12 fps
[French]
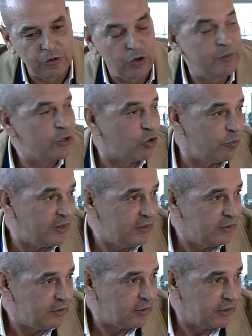B2B
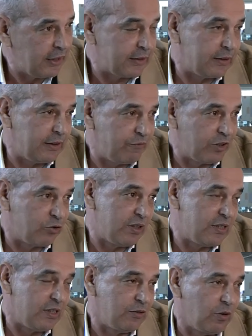qui a été effectué
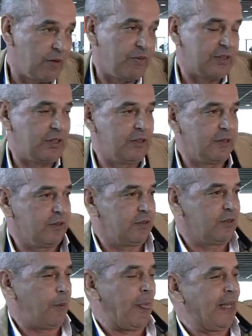ces temps avec des,
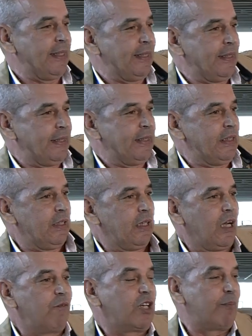des
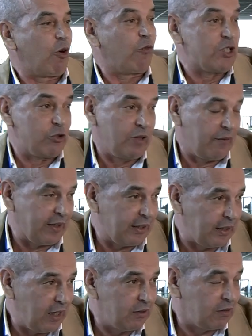professionnels Avec les professionnels
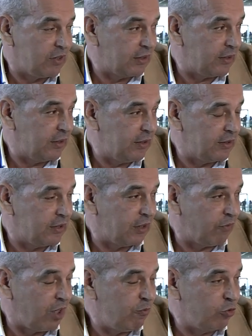africains, donc c'était, c'était
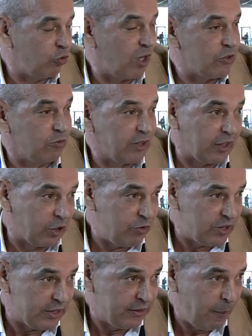vraiment une occasion très
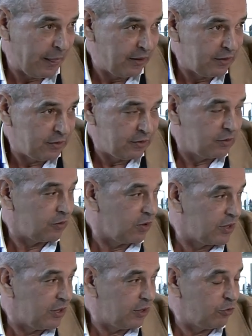réussie. Mhm. Donc
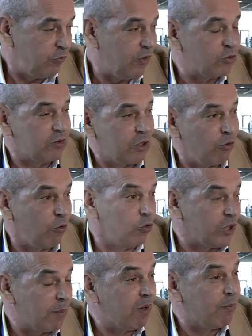c'est du fait on a
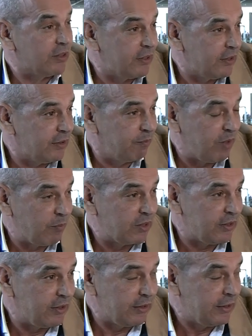rencontré pas mal des, pas mal
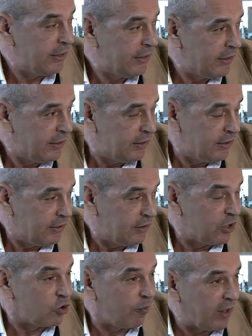des, euh,
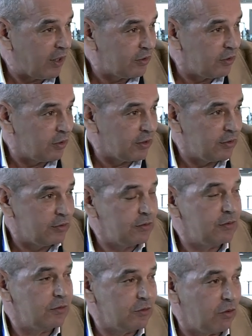des opérateurs
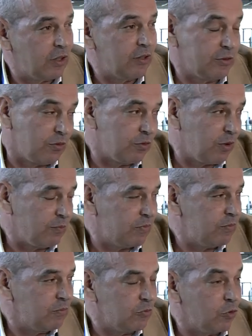donc, qui sont
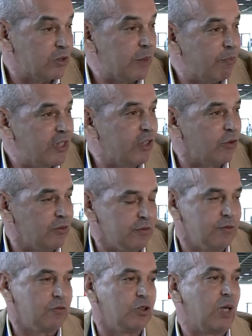dans, des pays
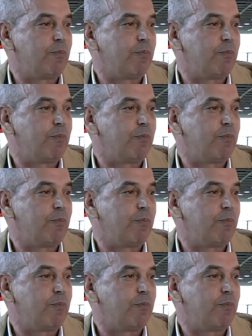qu'on, n'a